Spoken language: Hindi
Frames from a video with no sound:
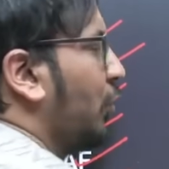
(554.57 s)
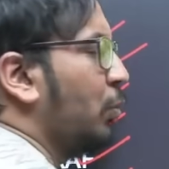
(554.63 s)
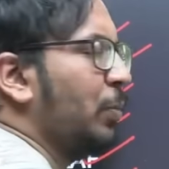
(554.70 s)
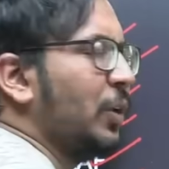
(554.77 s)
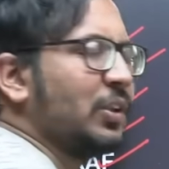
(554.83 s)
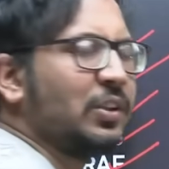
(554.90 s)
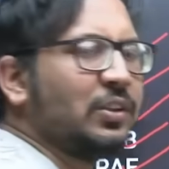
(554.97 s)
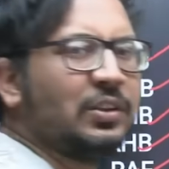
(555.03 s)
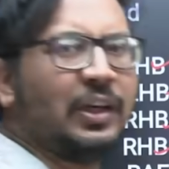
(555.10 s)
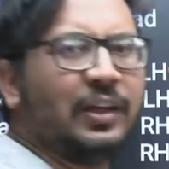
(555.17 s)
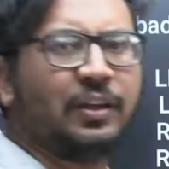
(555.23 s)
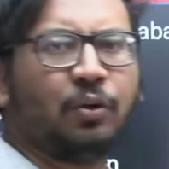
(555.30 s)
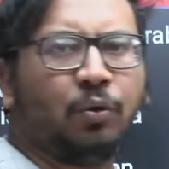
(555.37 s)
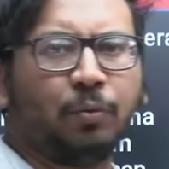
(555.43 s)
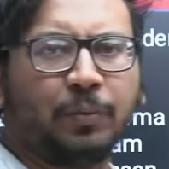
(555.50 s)
प्लेसेस
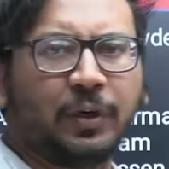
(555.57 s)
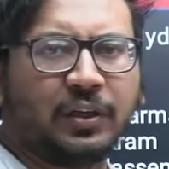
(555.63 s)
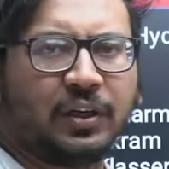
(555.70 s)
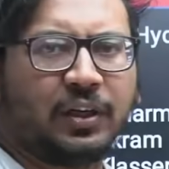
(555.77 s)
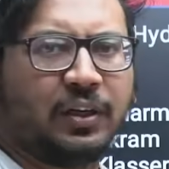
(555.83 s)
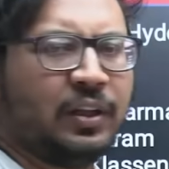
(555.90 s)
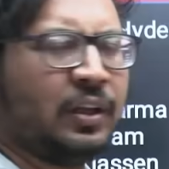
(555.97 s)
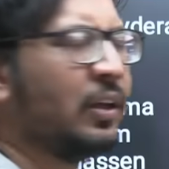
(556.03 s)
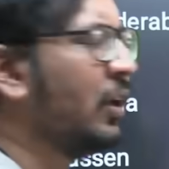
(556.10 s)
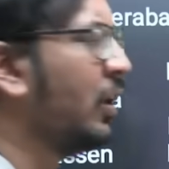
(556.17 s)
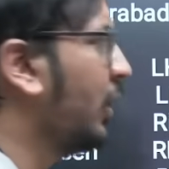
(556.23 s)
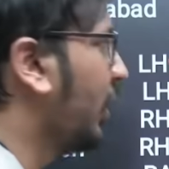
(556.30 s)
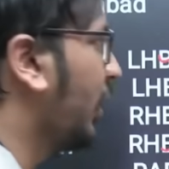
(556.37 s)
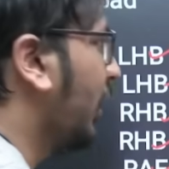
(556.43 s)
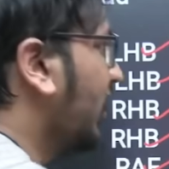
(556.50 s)
आएंगे ओपन करने
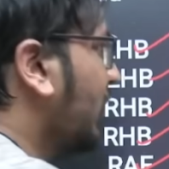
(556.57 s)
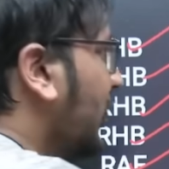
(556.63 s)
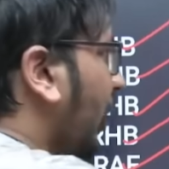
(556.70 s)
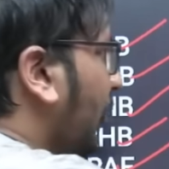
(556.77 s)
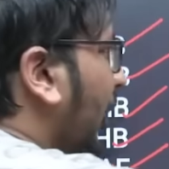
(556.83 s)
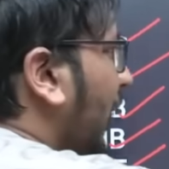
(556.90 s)
इसके बाद